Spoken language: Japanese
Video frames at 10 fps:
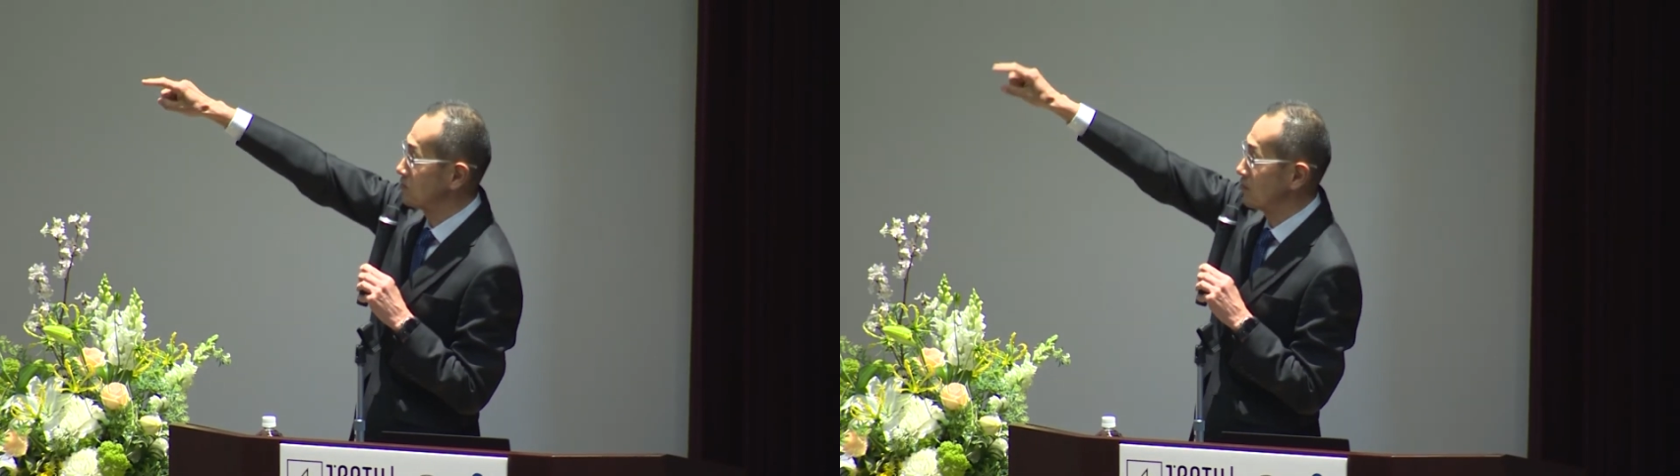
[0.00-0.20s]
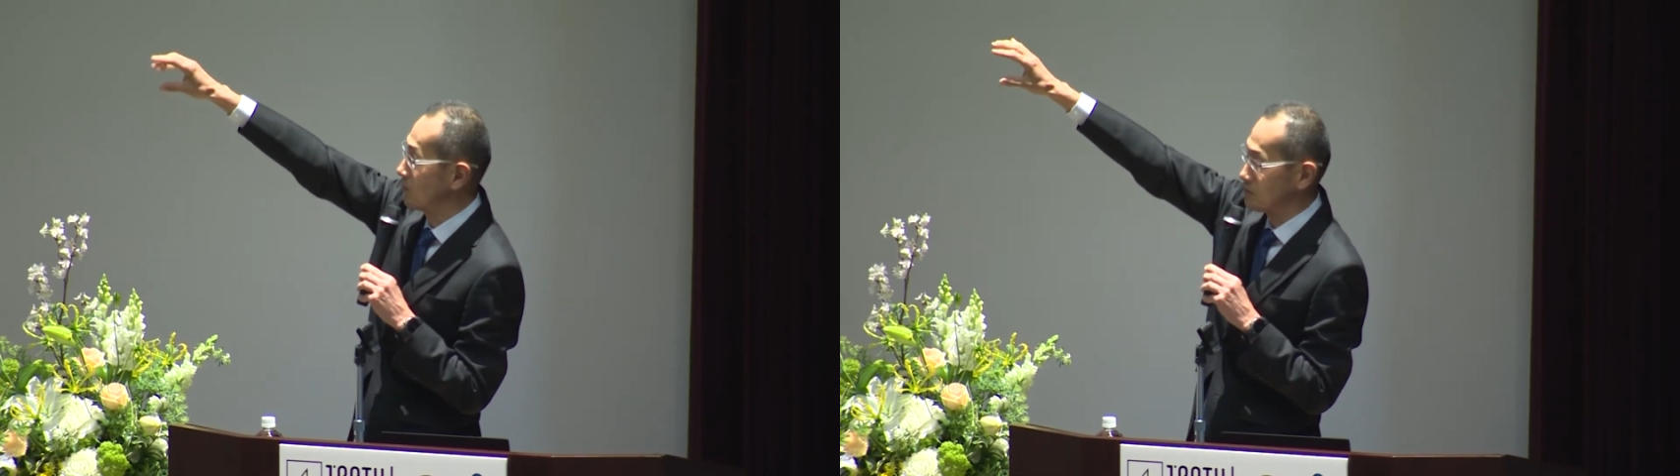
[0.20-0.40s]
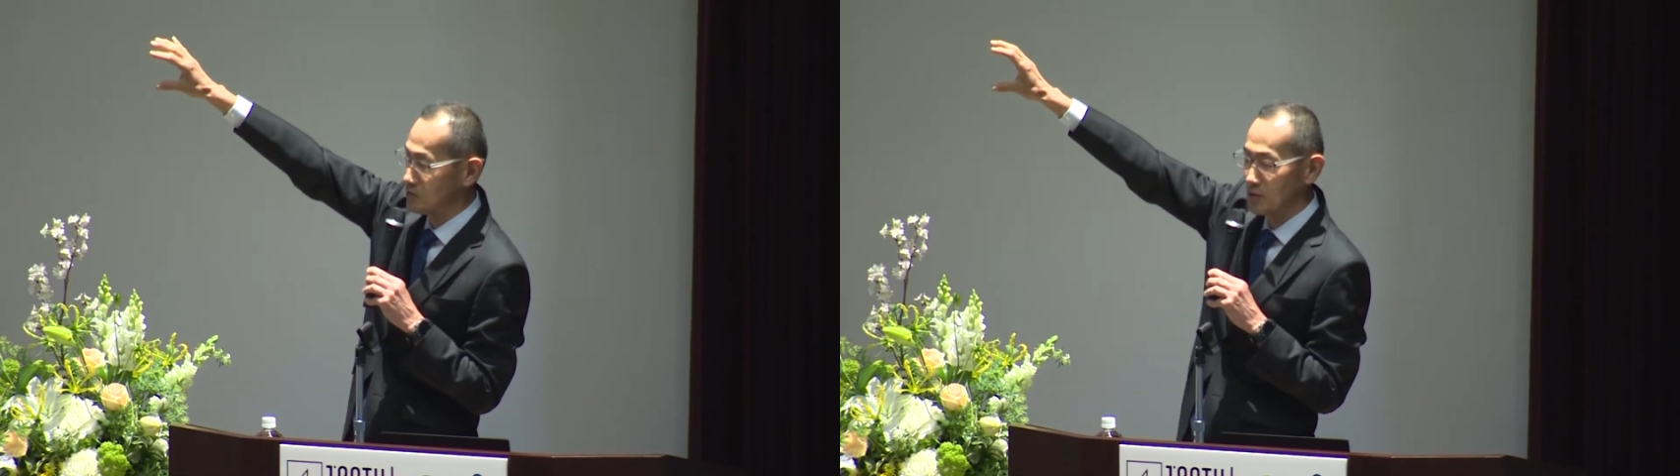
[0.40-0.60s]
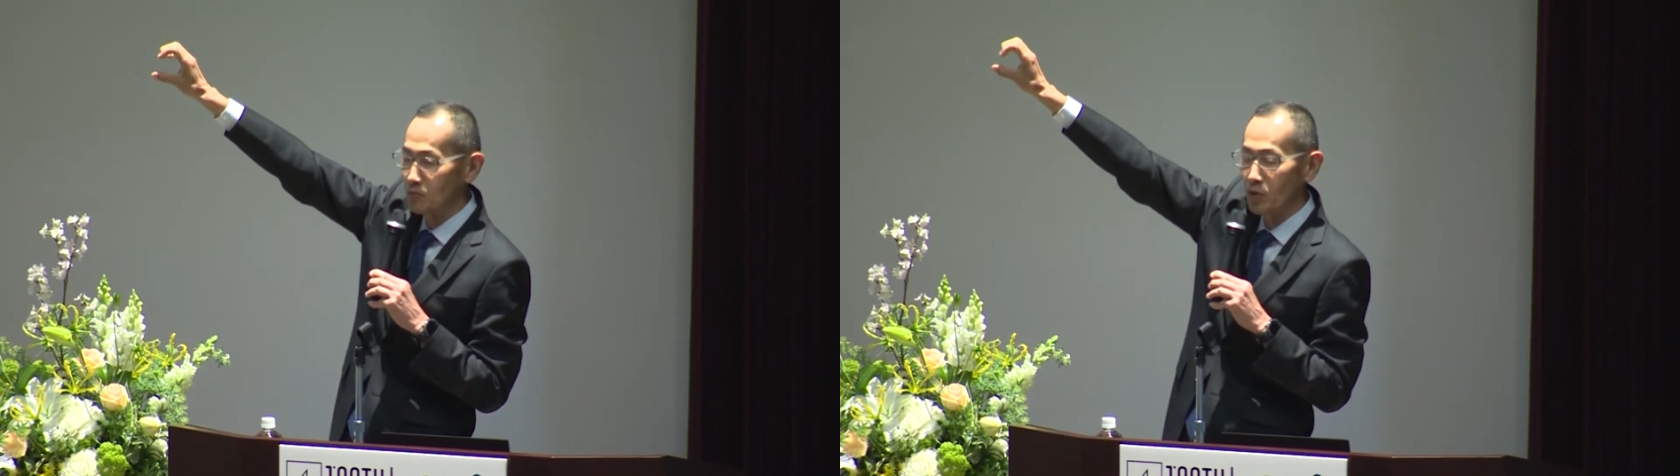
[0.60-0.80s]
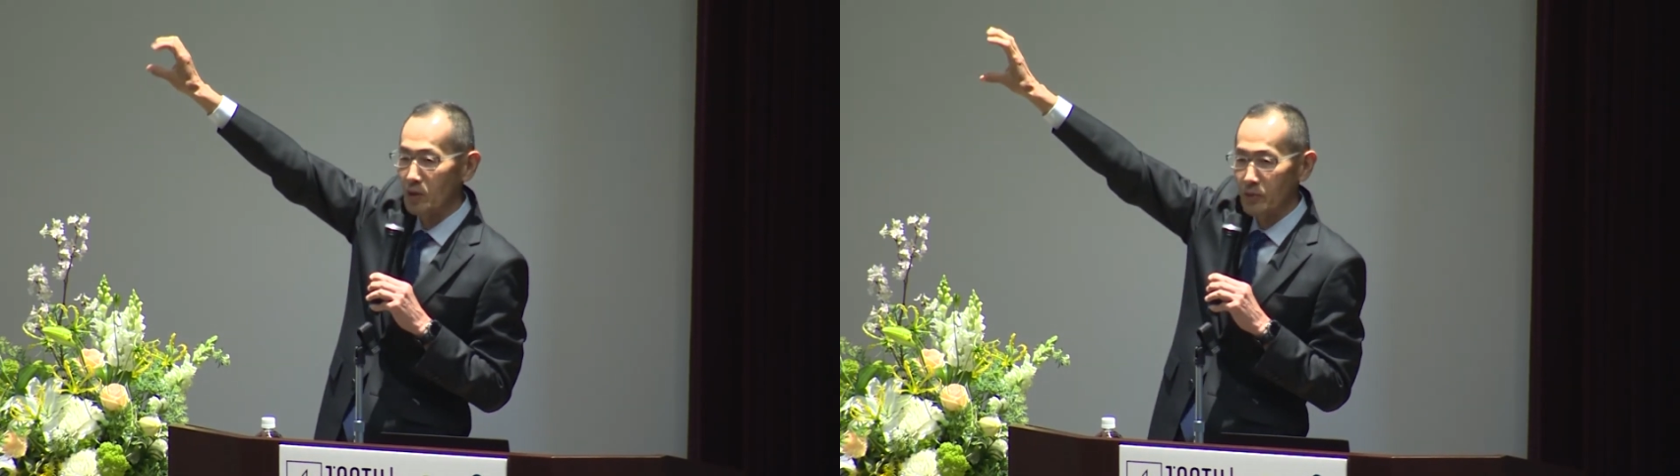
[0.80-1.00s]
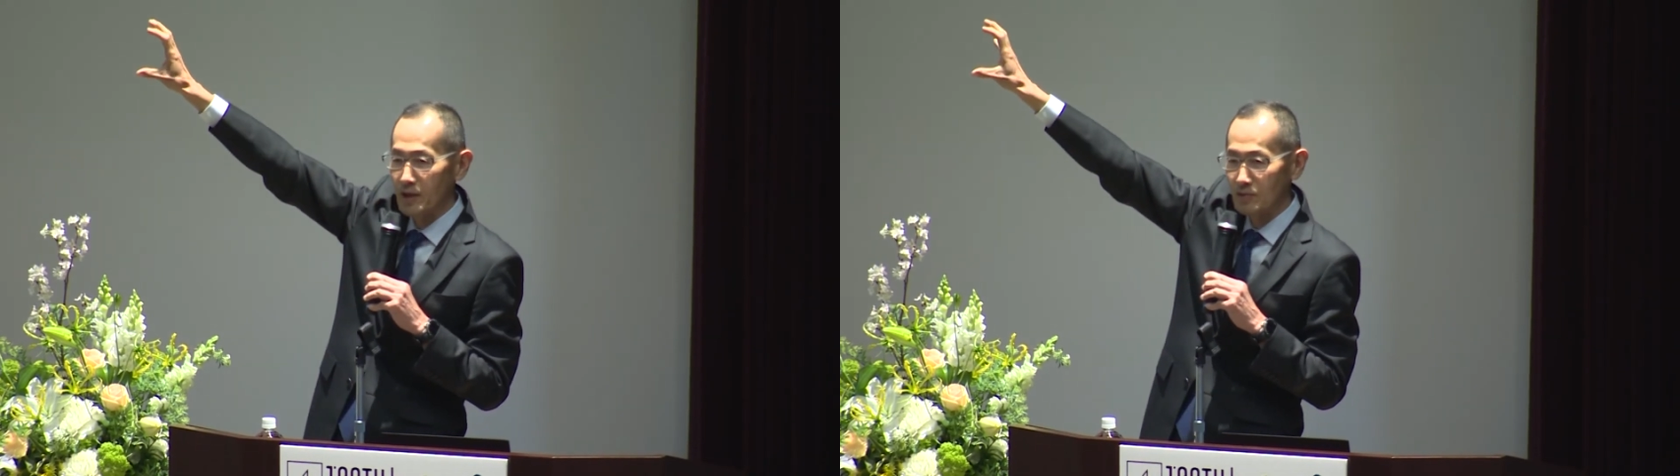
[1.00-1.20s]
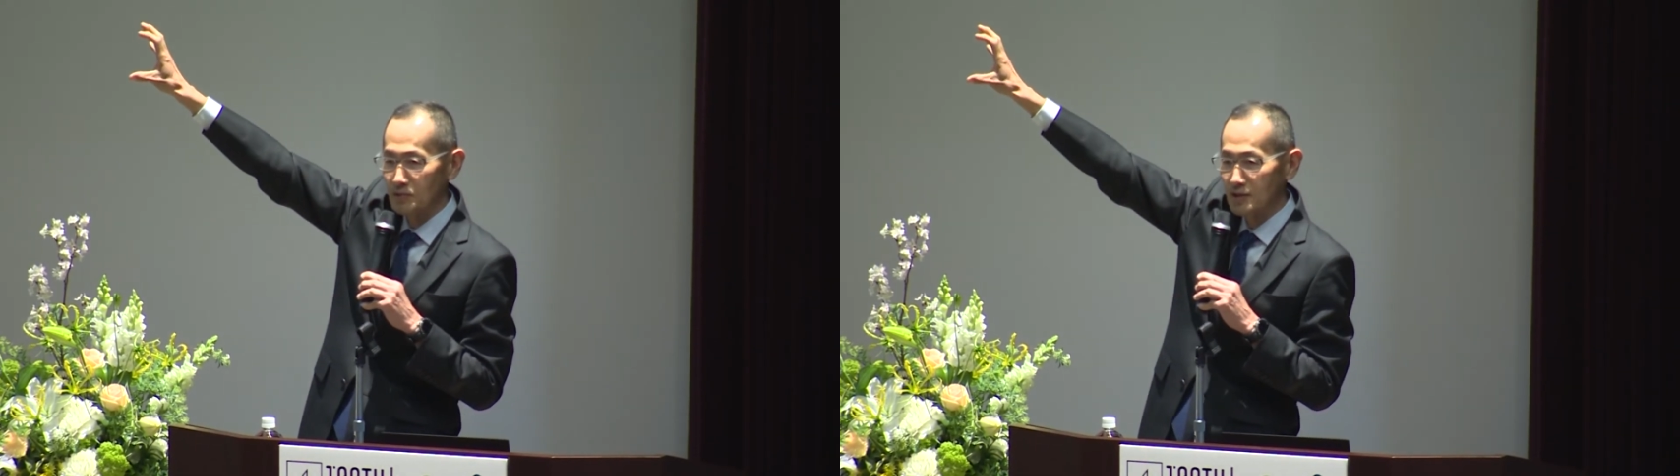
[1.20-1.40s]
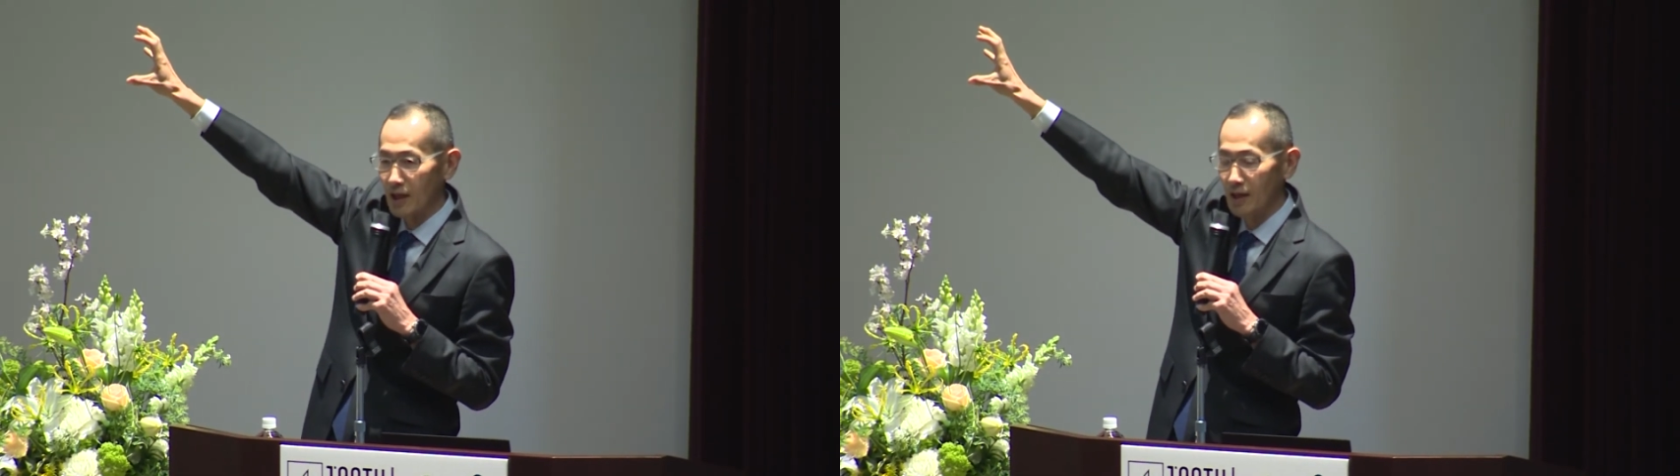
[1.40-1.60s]
にこう白いモヤモヤっと
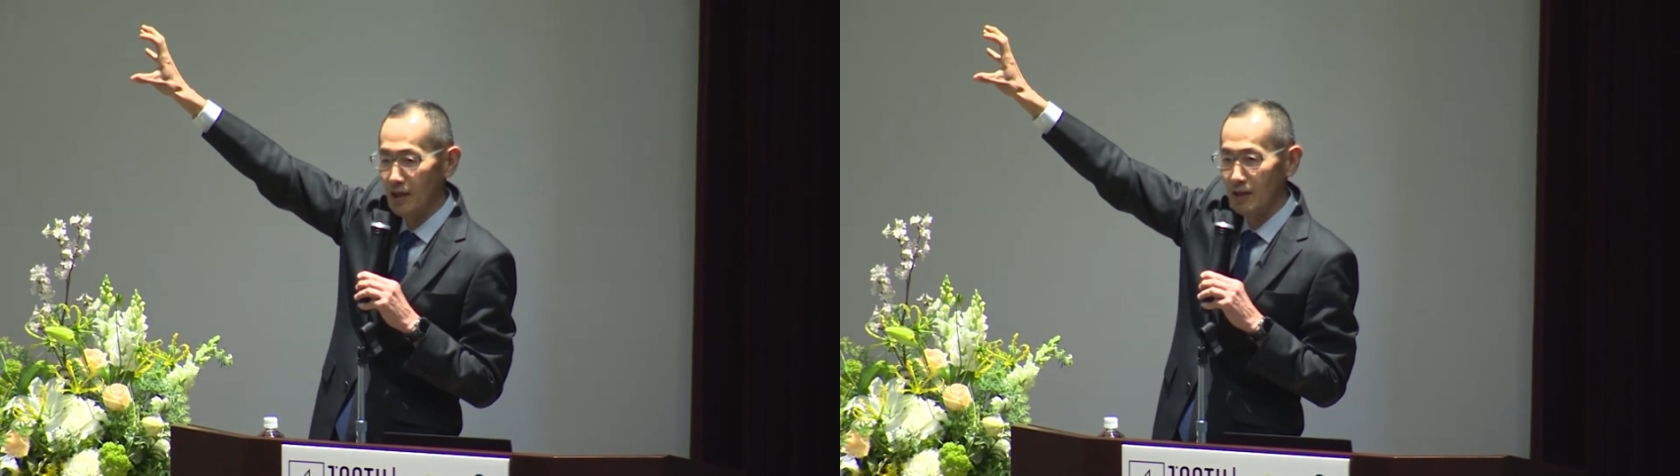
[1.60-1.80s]
した